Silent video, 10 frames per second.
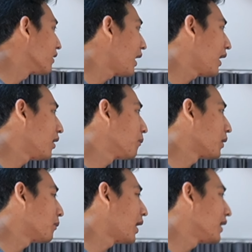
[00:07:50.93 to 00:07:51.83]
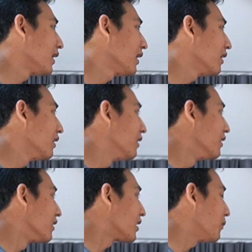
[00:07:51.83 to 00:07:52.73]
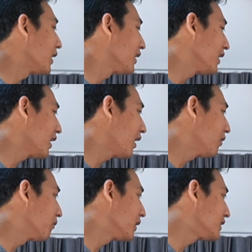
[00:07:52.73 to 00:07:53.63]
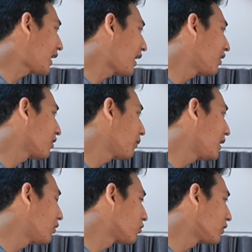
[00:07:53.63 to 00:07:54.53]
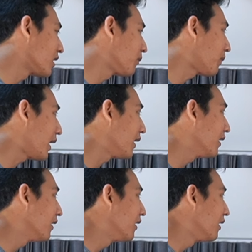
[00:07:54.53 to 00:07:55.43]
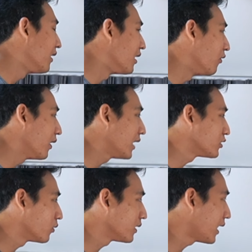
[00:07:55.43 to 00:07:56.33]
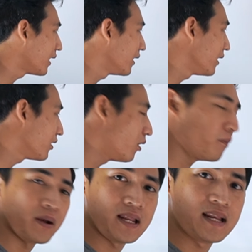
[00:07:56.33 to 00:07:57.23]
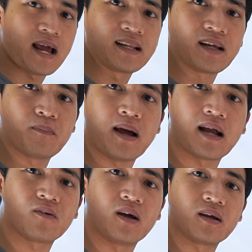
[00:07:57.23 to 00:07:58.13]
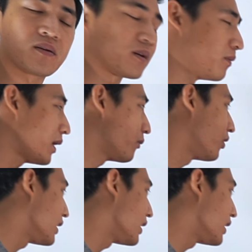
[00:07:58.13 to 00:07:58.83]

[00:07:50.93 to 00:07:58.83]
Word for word: นะประมาณนี้กำลังดีนะไม่ช้าแล้วก็ไม่เร็วจนเกินไปแล้วเวลาชนกันนี่ก็ไม่ได้ดันกันมากด้วยกำลังพอ